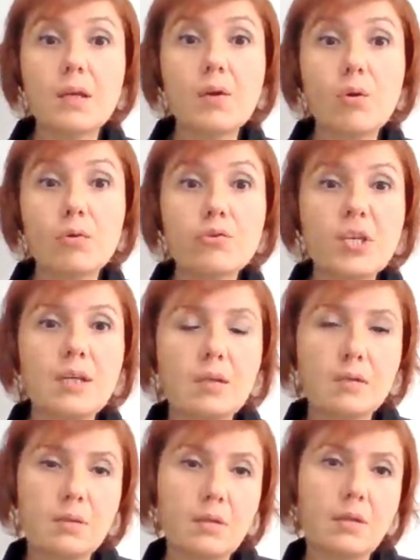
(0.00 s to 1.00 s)

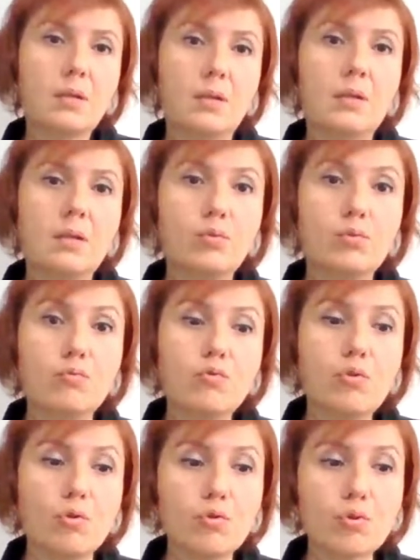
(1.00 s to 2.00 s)
ekoloji e,
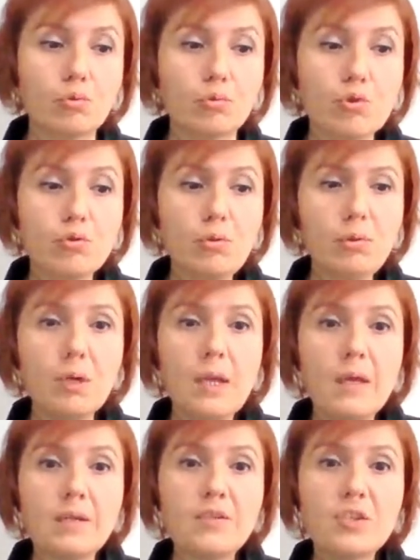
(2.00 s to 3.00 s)
durum söz konusu.
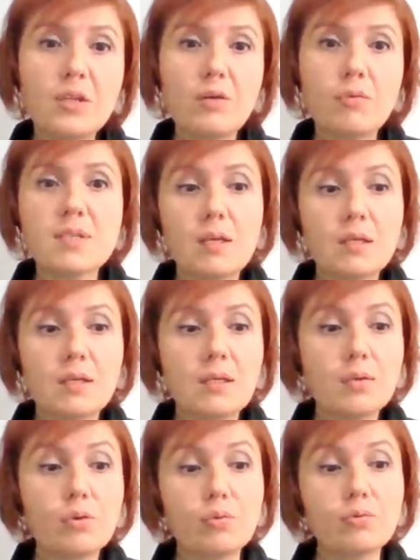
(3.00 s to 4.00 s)
Evet. İşte
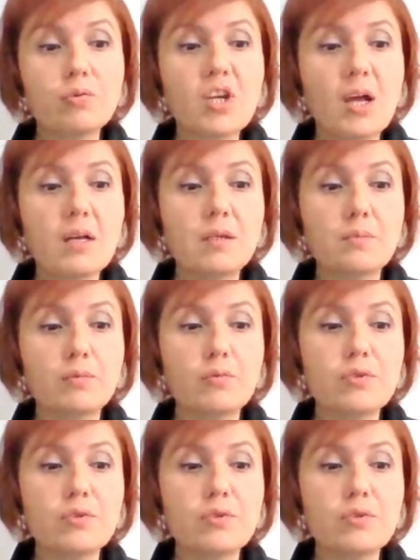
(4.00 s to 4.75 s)
özellikle güncel e, bu